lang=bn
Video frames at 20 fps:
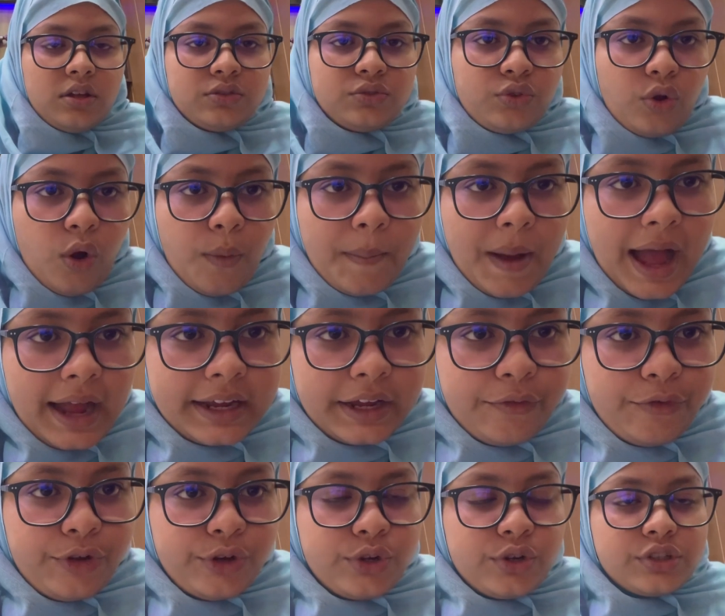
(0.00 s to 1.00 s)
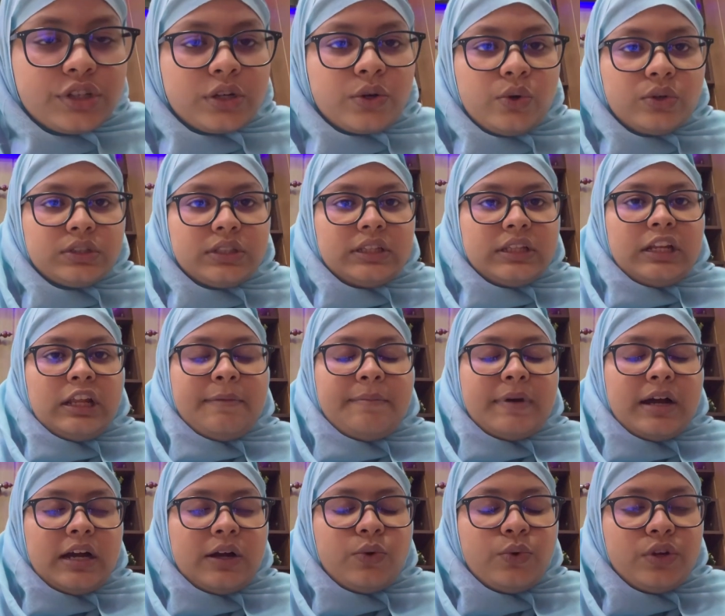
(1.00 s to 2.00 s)
তো মাকে ভিডিওটা করতে দিলে মা
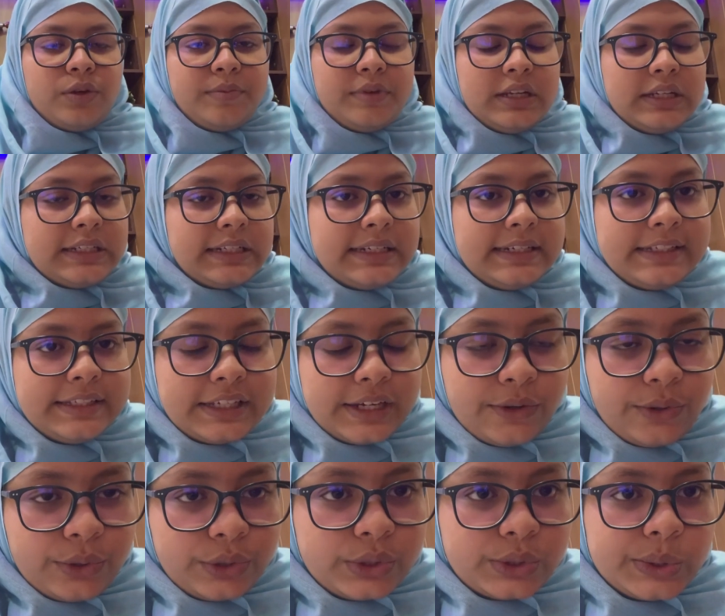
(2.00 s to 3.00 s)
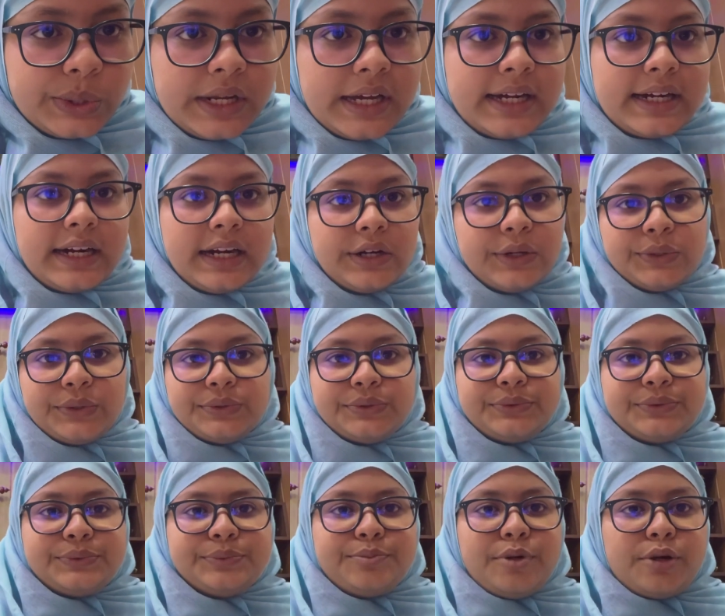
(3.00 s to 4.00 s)
কুড়ি মিনিটের নিচে করতো না কারণ
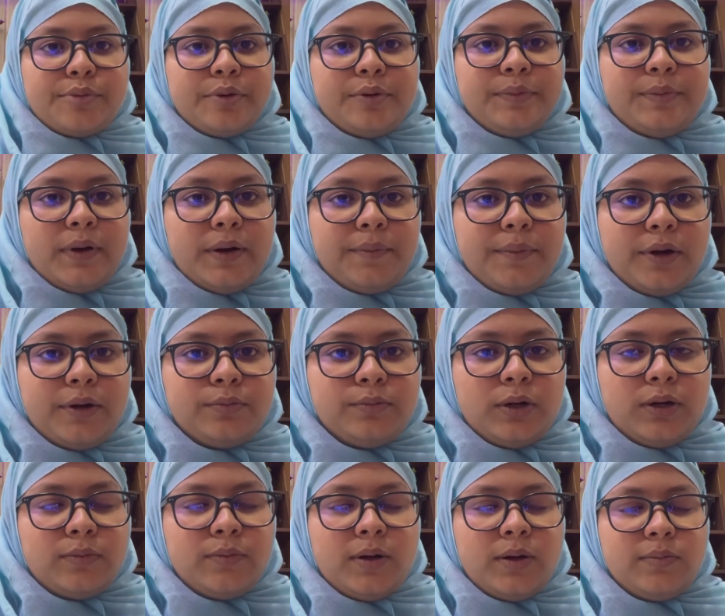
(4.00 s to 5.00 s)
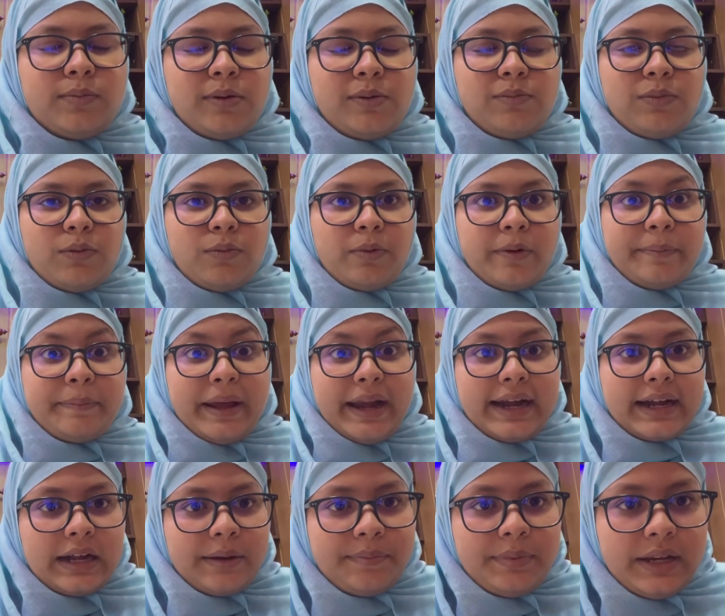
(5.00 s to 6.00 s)
বক বক বক বক বক বক বক বক
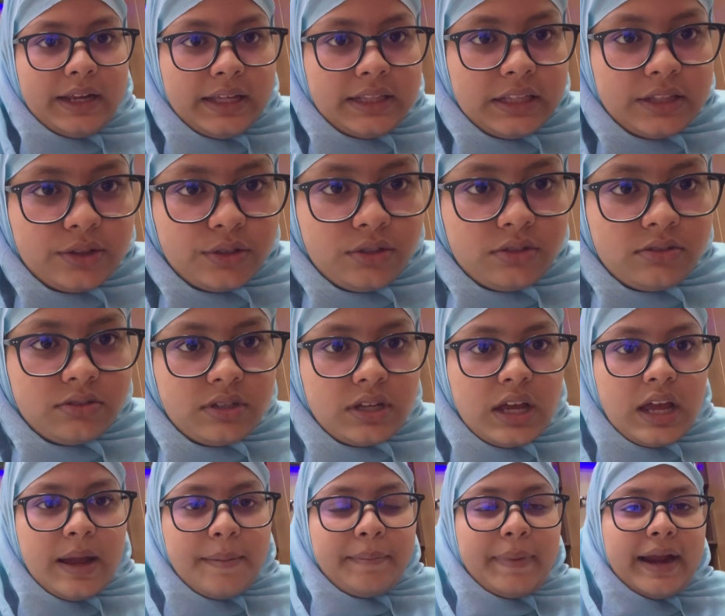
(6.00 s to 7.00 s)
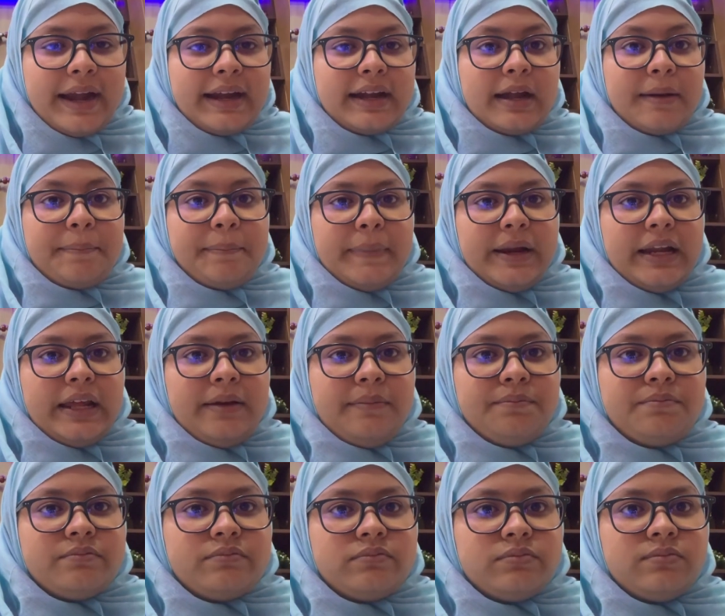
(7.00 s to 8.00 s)
প্যারাগ্রাফ লিখে দিত প্যারাগ্রাফ মানে
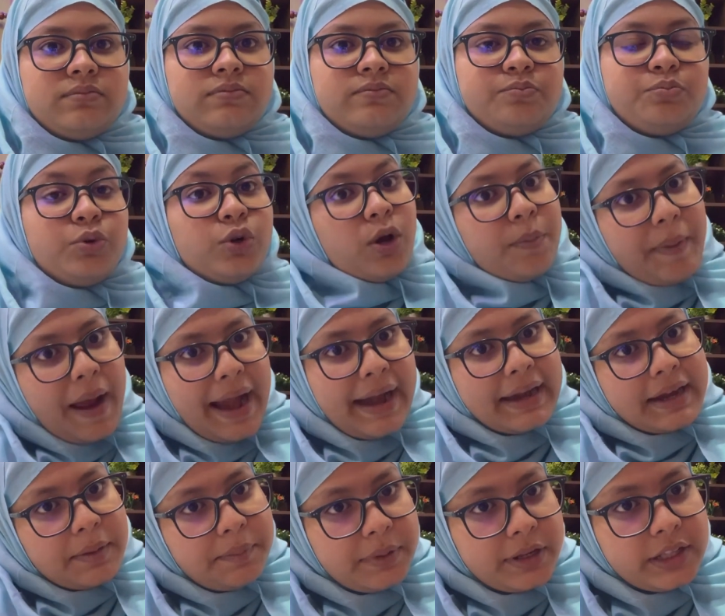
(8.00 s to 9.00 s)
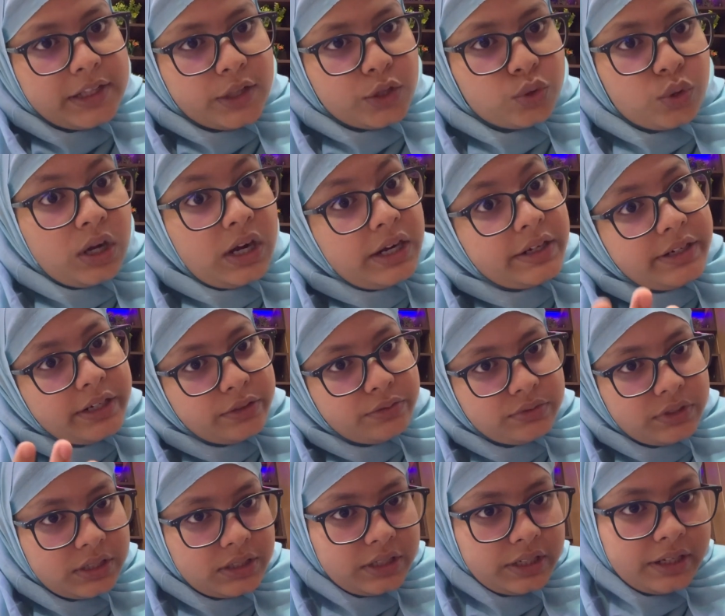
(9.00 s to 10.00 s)
পুরো প্যারাগ্রাফ লিখে দিত হান্ড্রেড
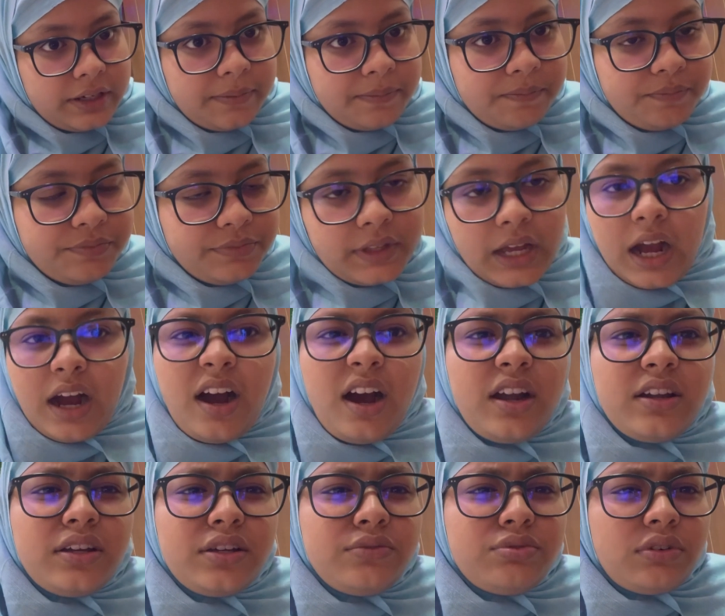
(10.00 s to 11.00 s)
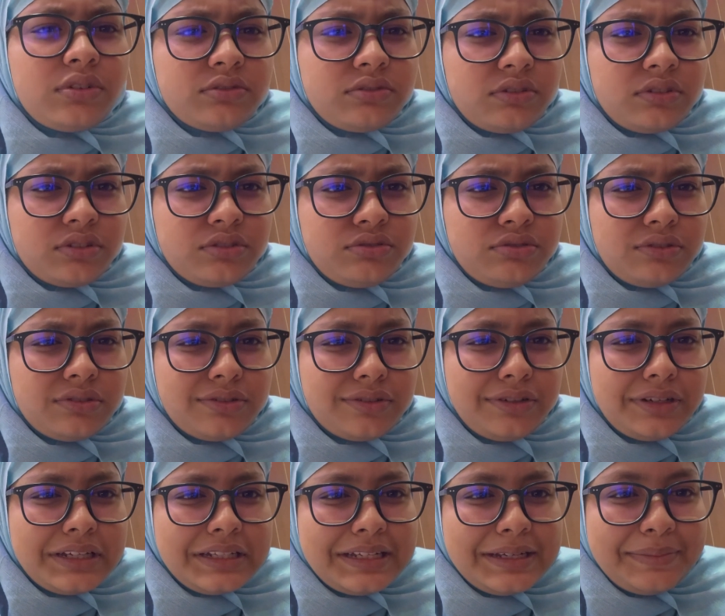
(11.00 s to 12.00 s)
ওয়ার্ডের না হান্ড্রেড ওয়ার্ড তো অনেক ছোটো
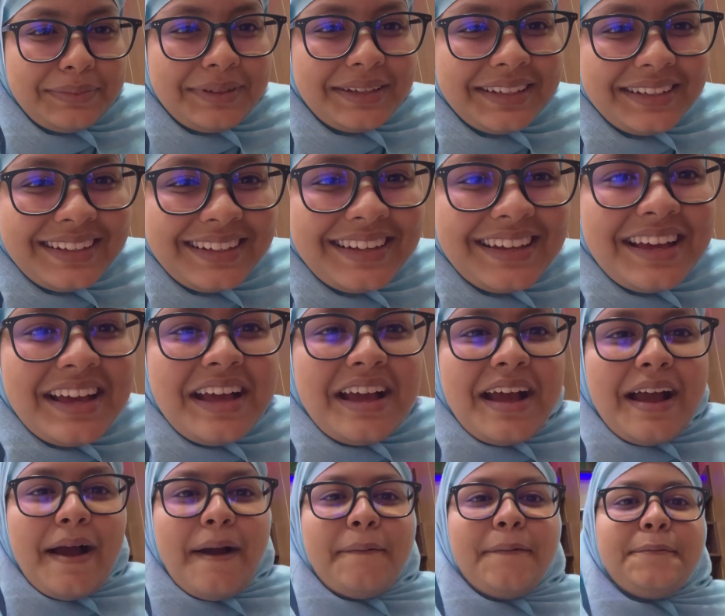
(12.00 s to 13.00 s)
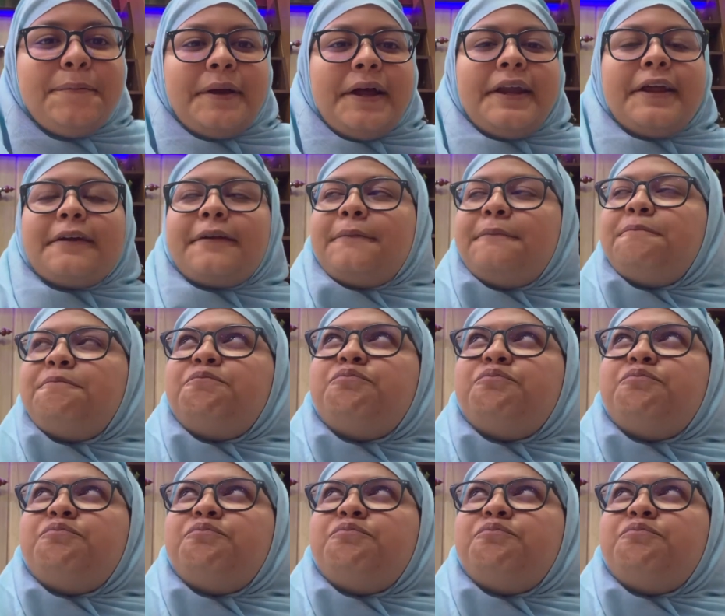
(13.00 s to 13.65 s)
হয়ে যাবে আমি প্যারাগ্রাফ